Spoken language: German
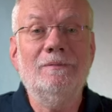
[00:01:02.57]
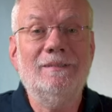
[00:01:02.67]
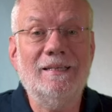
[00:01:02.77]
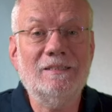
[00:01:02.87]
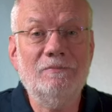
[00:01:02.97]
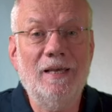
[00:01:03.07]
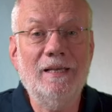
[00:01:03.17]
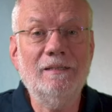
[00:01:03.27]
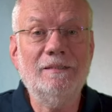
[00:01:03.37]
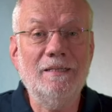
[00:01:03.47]

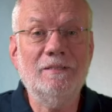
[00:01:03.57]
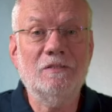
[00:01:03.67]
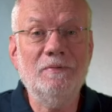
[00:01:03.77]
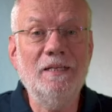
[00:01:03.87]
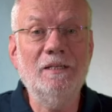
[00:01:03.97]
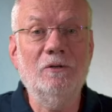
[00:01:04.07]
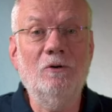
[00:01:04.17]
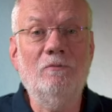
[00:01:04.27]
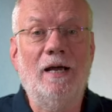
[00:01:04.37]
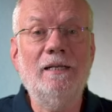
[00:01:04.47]
Deswegen dieses
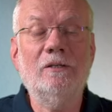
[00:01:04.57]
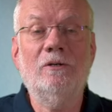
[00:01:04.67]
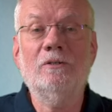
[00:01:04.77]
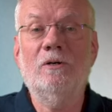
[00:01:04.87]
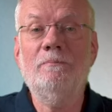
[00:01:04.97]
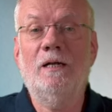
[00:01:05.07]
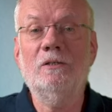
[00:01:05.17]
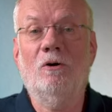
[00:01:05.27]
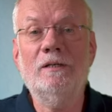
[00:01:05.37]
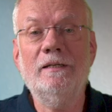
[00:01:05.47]
Video, weil ich euch nochmal
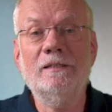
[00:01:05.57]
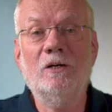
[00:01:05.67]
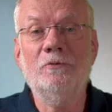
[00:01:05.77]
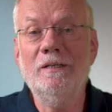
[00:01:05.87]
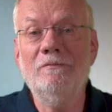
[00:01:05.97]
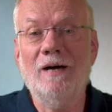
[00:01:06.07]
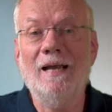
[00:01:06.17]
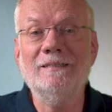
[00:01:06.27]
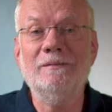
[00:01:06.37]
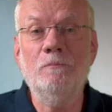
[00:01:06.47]
deutlich darauf
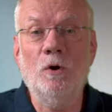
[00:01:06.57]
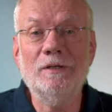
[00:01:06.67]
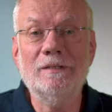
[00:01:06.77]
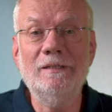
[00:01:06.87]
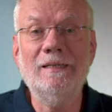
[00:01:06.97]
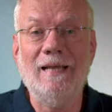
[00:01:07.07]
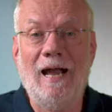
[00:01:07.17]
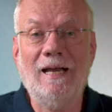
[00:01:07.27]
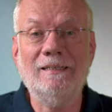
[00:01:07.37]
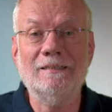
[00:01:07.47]
hinweisen möchte,
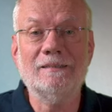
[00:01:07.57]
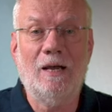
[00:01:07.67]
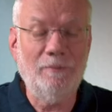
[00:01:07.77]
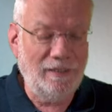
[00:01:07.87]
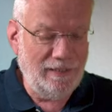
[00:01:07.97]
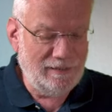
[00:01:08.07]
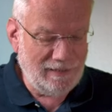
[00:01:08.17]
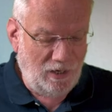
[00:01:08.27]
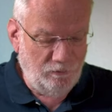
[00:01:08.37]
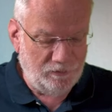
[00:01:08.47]
ja, das kann man jetzt
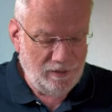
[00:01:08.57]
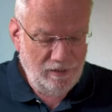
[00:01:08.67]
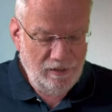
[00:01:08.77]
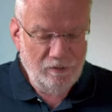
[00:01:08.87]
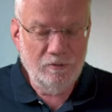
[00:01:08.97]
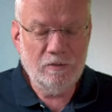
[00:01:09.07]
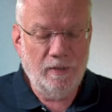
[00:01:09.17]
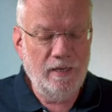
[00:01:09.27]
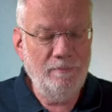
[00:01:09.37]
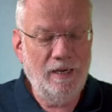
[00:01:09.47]
kaufen. Und
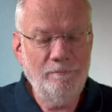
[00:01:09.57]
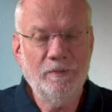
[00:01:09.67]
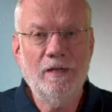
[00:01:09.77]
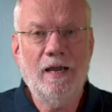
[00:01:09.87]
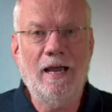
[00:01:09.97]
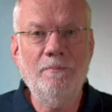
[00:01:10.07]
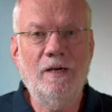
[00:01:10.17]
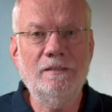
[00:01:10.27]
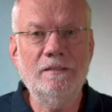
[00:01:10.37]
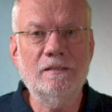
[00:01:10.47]
zwar immer
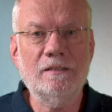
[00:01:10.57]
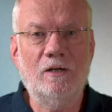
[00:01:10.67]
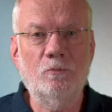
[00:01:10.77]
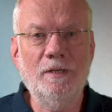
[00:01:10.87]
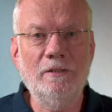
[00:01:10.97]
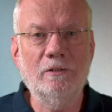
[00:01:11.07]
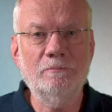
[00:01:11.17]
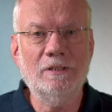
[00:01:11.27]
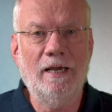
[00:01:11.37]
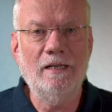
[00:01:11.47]
einmal dieses
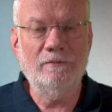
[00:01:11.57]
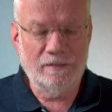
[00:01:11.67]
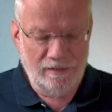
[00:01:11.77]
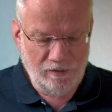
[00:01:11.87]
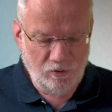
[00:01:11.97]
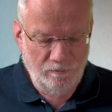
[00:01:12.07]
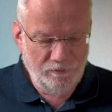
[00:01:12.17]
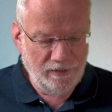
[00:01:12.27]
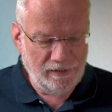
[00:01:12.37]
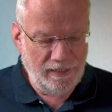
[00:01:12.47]
Aluminiumteil, was in den Rumpf
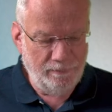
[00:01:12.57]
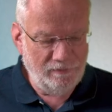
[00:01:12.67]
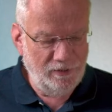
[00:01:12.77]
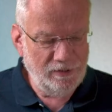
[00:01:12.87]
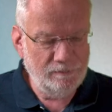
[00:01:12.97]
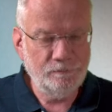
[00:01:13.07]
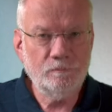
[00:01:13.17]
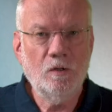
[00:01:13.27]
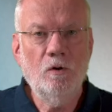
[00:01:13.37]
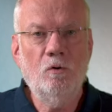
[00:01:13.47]
geklebt wird
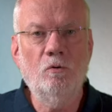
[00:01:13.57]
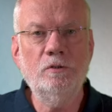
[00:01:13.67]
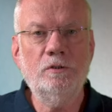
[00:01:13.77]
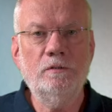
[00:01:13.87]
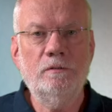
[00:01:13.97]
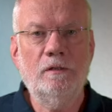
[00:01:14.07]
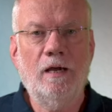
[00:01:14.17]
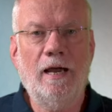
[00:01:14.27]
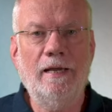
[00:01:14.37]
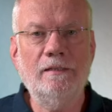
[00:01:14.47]
und
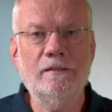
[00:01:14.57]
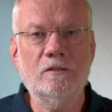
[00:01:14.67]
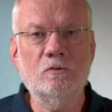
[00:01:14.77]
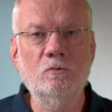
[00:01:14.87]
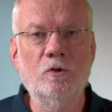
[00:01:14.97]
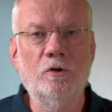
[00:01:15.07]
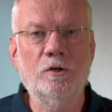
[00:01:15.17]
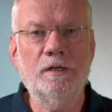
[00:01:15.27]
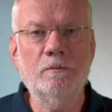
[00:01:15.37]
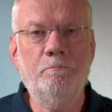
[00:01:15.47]
einen
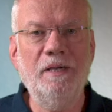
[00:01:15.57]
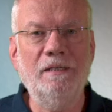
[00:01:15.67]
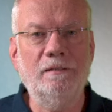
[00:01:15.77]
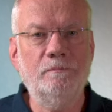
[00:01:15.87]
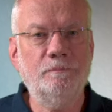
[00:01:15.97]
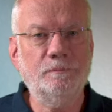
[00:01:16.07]
dazugehörigen PIN.